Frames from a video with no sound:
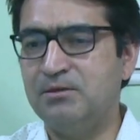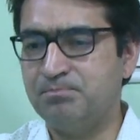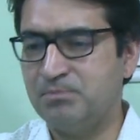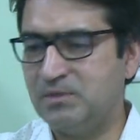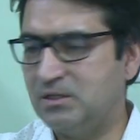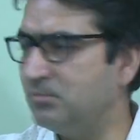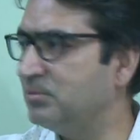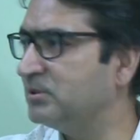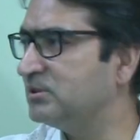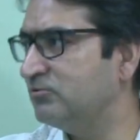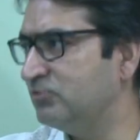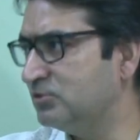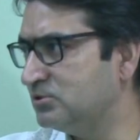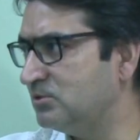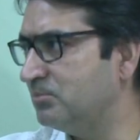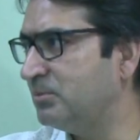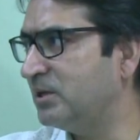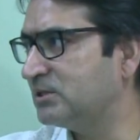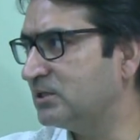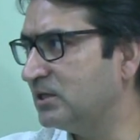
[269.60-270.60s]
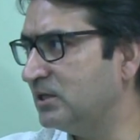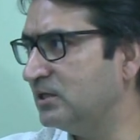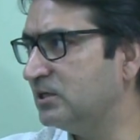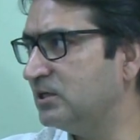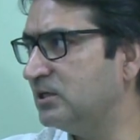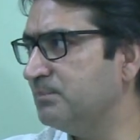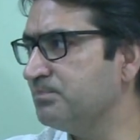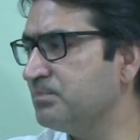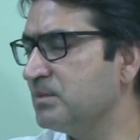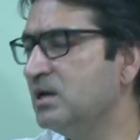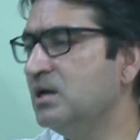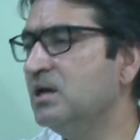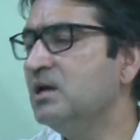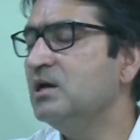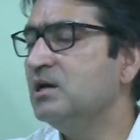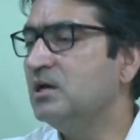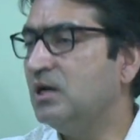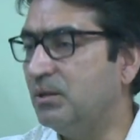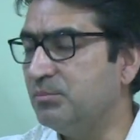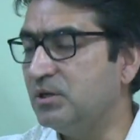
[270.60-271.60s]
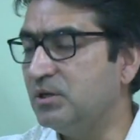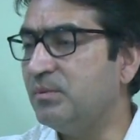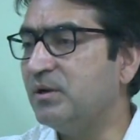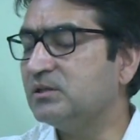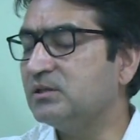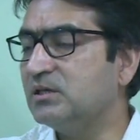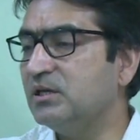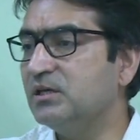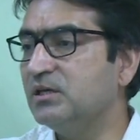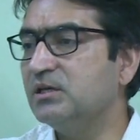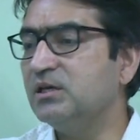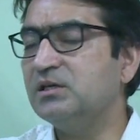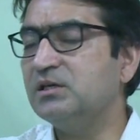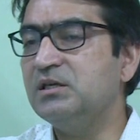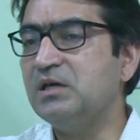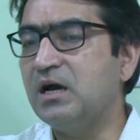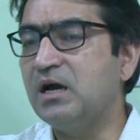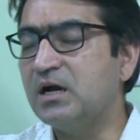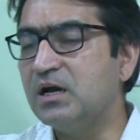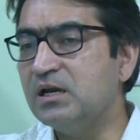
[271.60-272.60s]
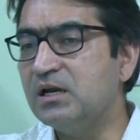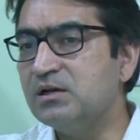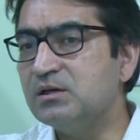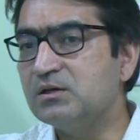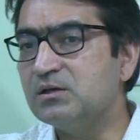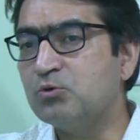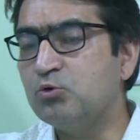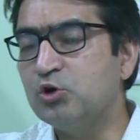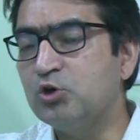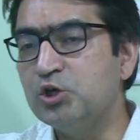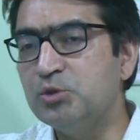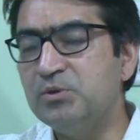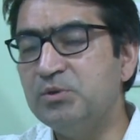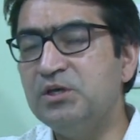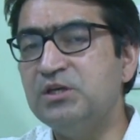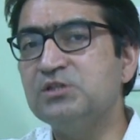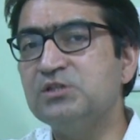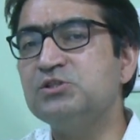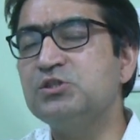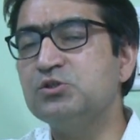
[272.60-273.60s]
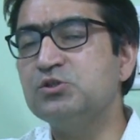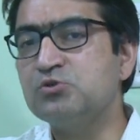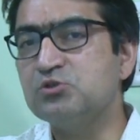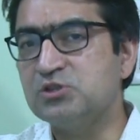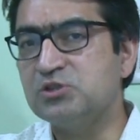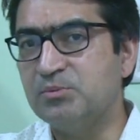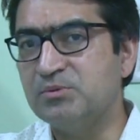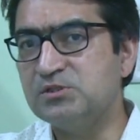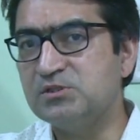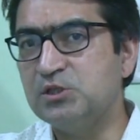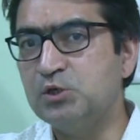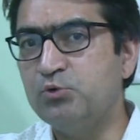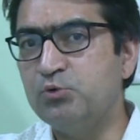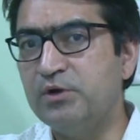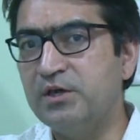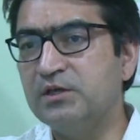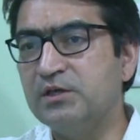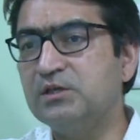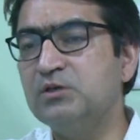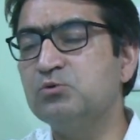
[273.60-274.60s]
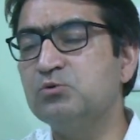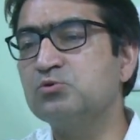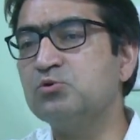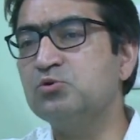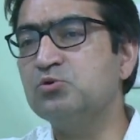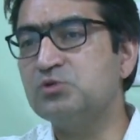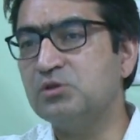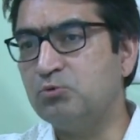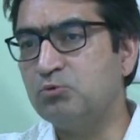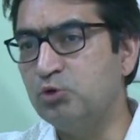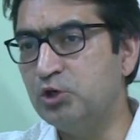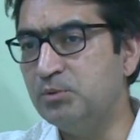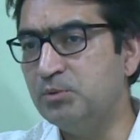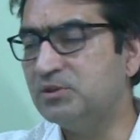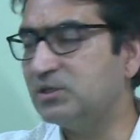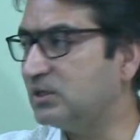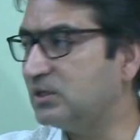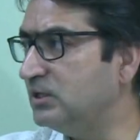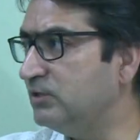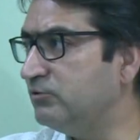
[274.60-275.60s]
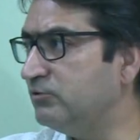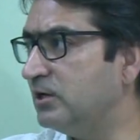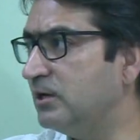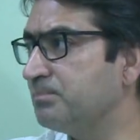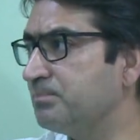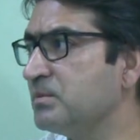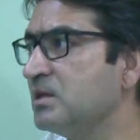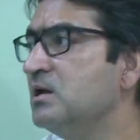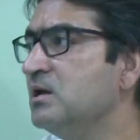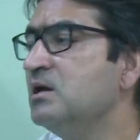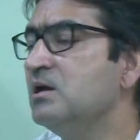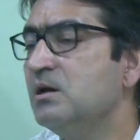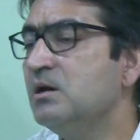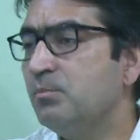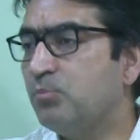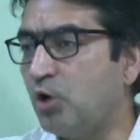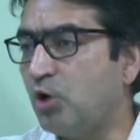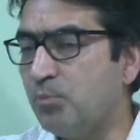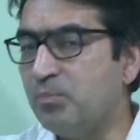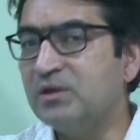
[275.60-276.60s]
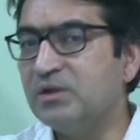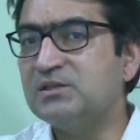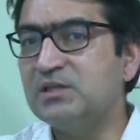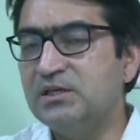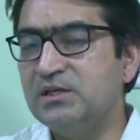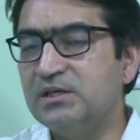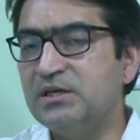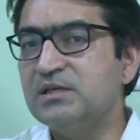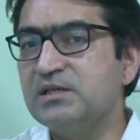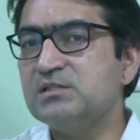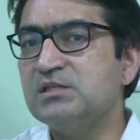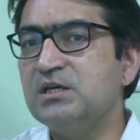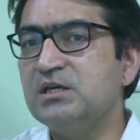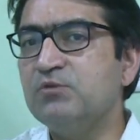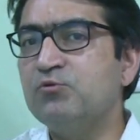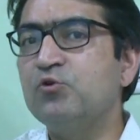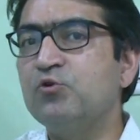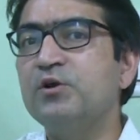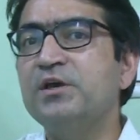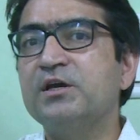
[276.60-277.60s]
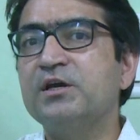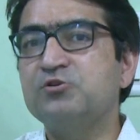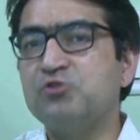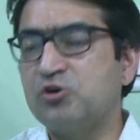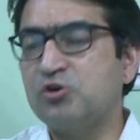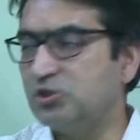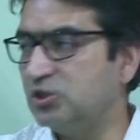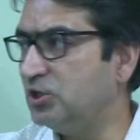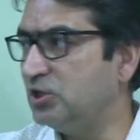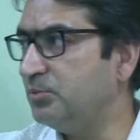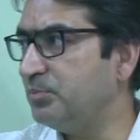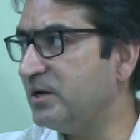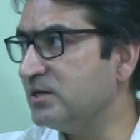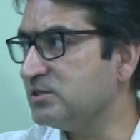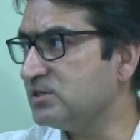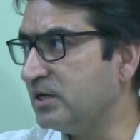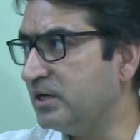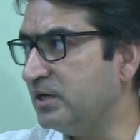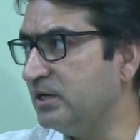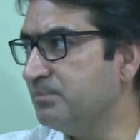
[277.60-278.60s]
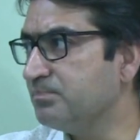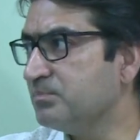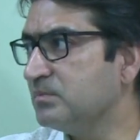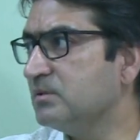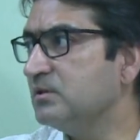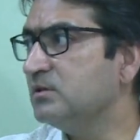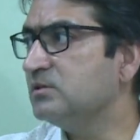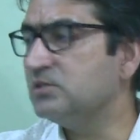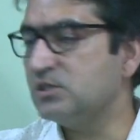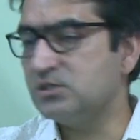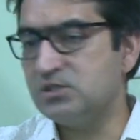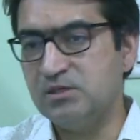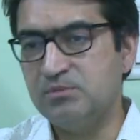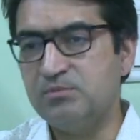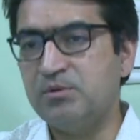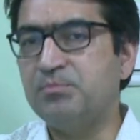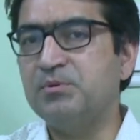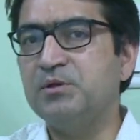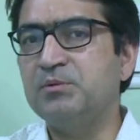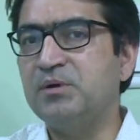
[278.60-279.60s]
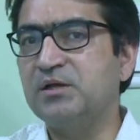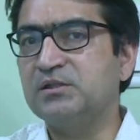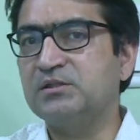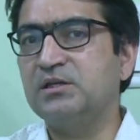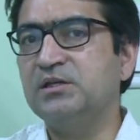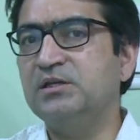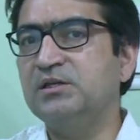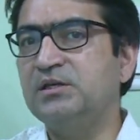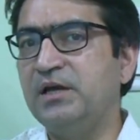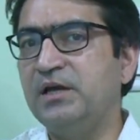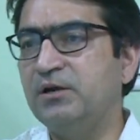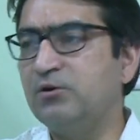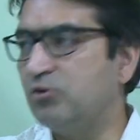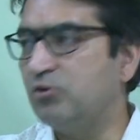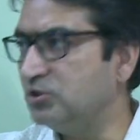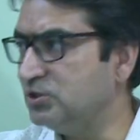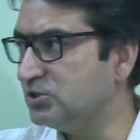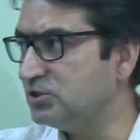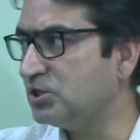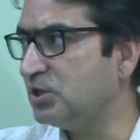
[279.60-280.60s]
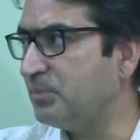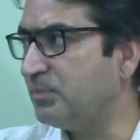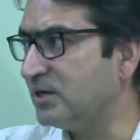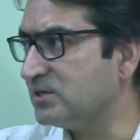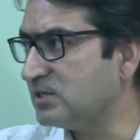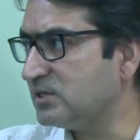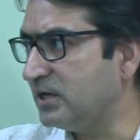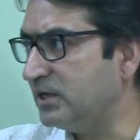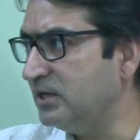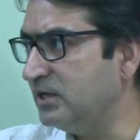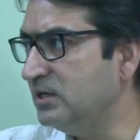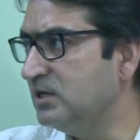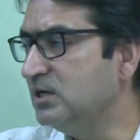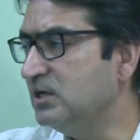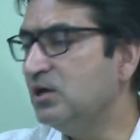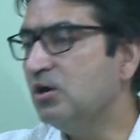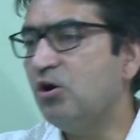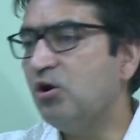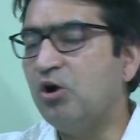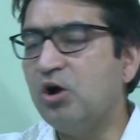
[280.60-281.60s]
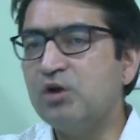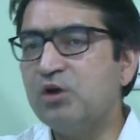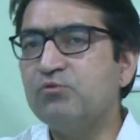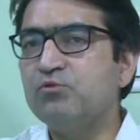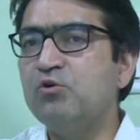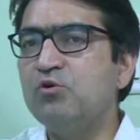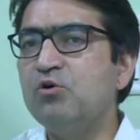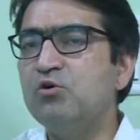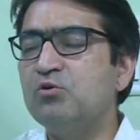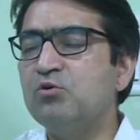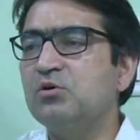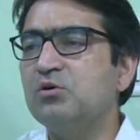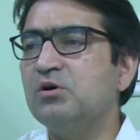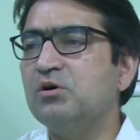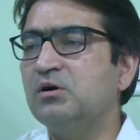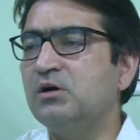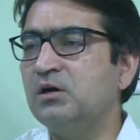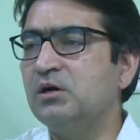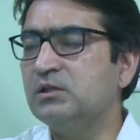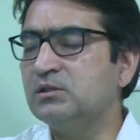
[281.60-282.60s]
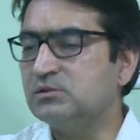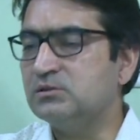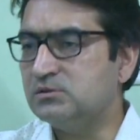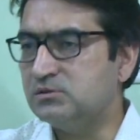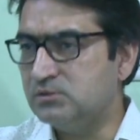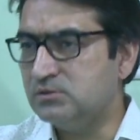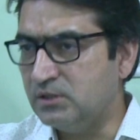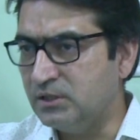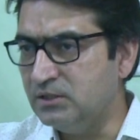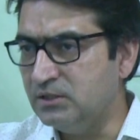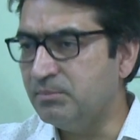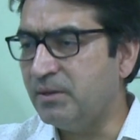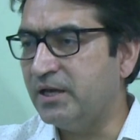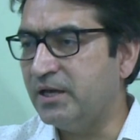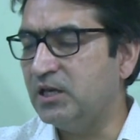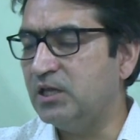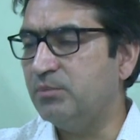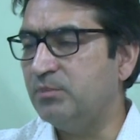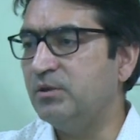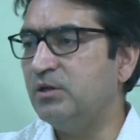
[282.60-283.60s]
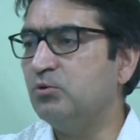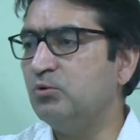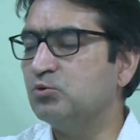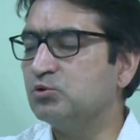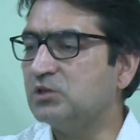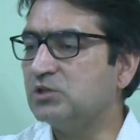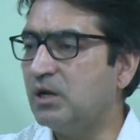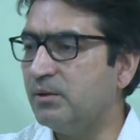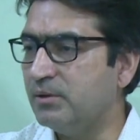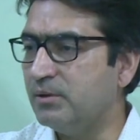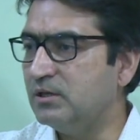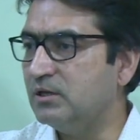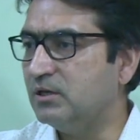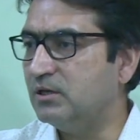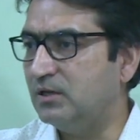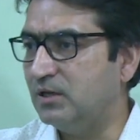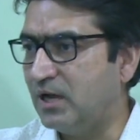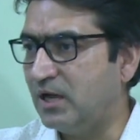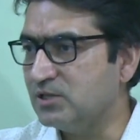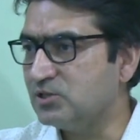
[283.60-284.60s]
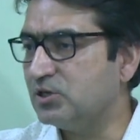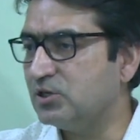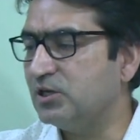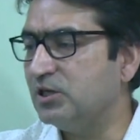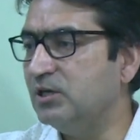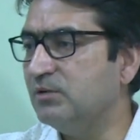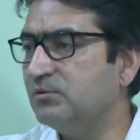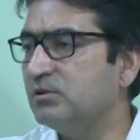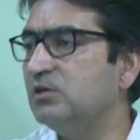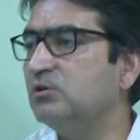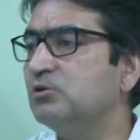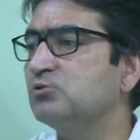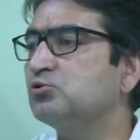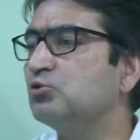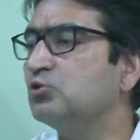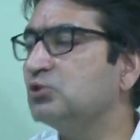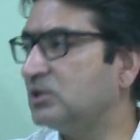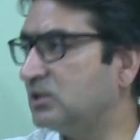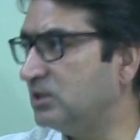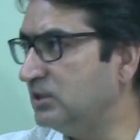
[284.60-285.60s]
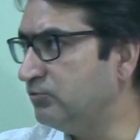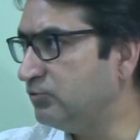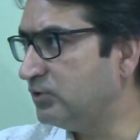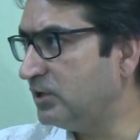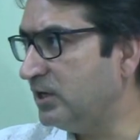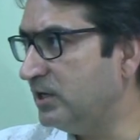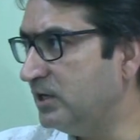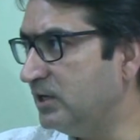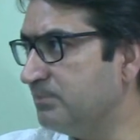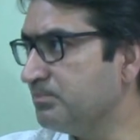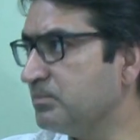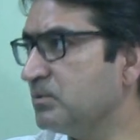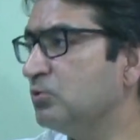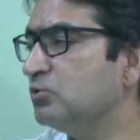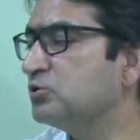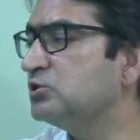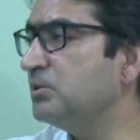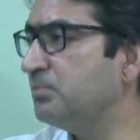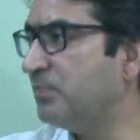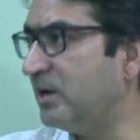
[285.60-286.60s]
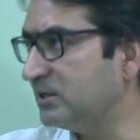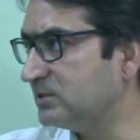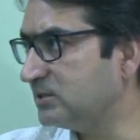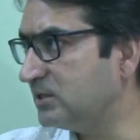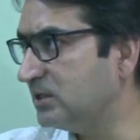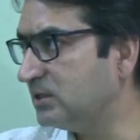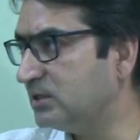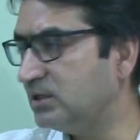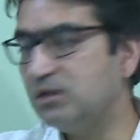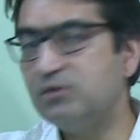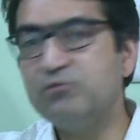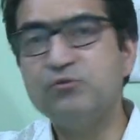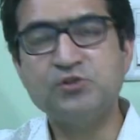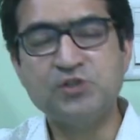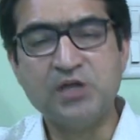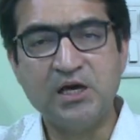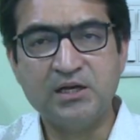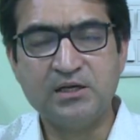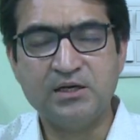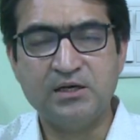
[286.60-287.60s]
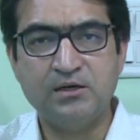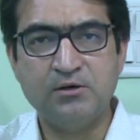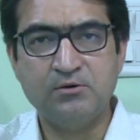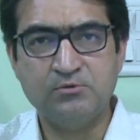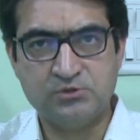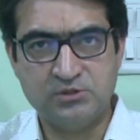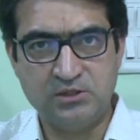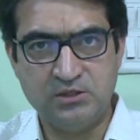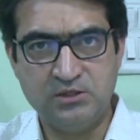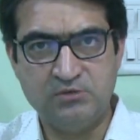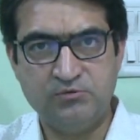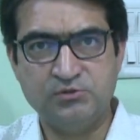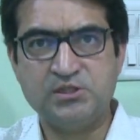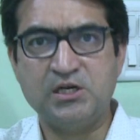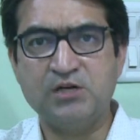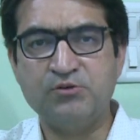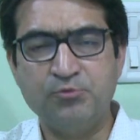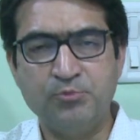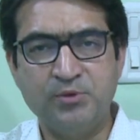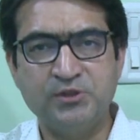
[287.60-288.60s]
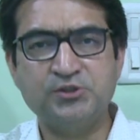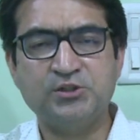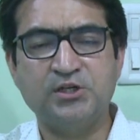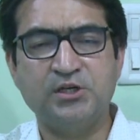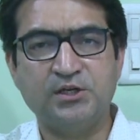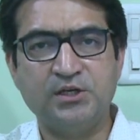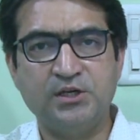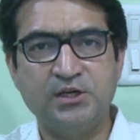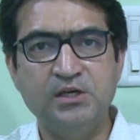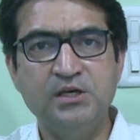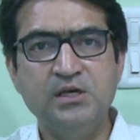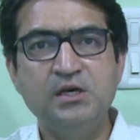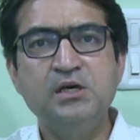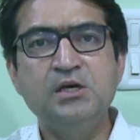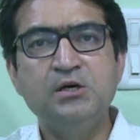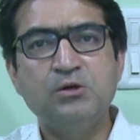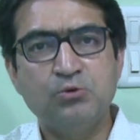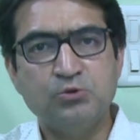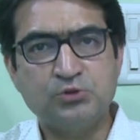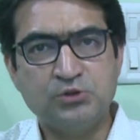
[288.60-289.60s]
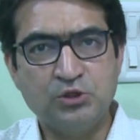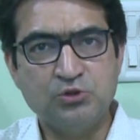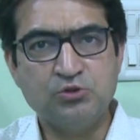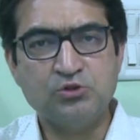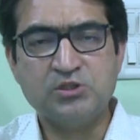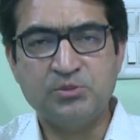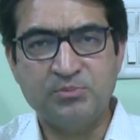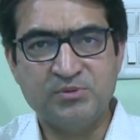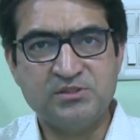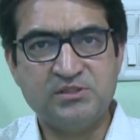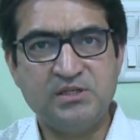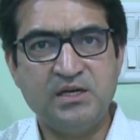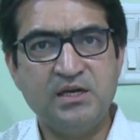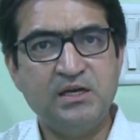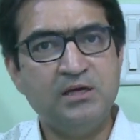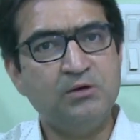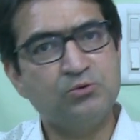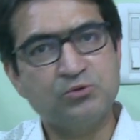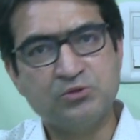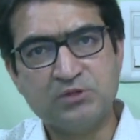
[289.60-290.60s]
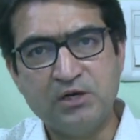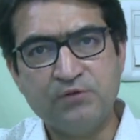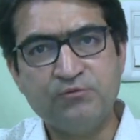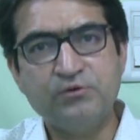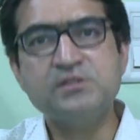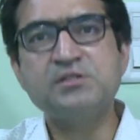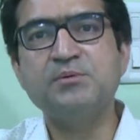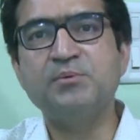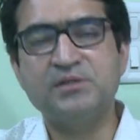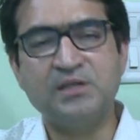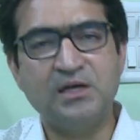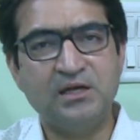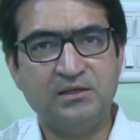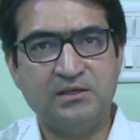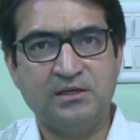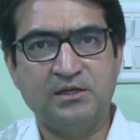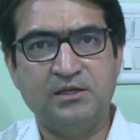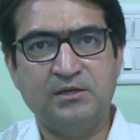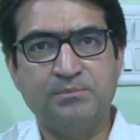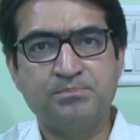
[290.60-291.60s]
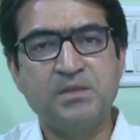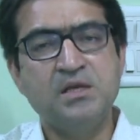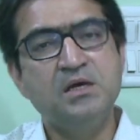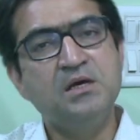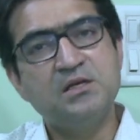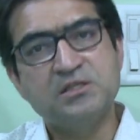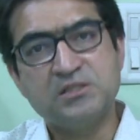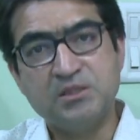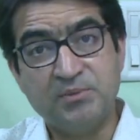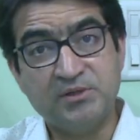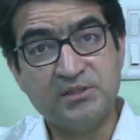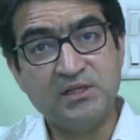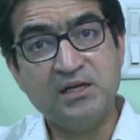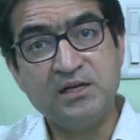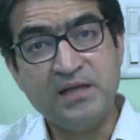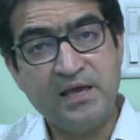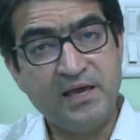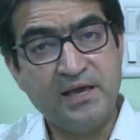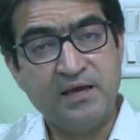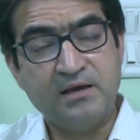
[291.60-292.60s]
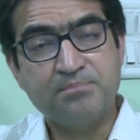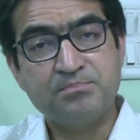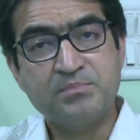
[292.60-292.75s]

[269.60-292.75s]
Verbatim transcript: ये बात बात करेंगे हम हम ये बात करेंगे कि अगर कोई भी इस चीज़ को समझते हुए कि उसको कोई भी तकलीफ़ है प्रॉपर तरीके से वो एक डॉक्टर के पास आए जैसे हम अपनी बात करें कि एंड्रोलॉजिस्ट के पास आए और वो सही मायने में उसका हमें इलाज करें कि उसको तकलीफ़ क्या है उससे बात करके विचार कर उससे विचार विमर्श करके उसकी जो समस्या है उसका फिर समाधान करें समाधान है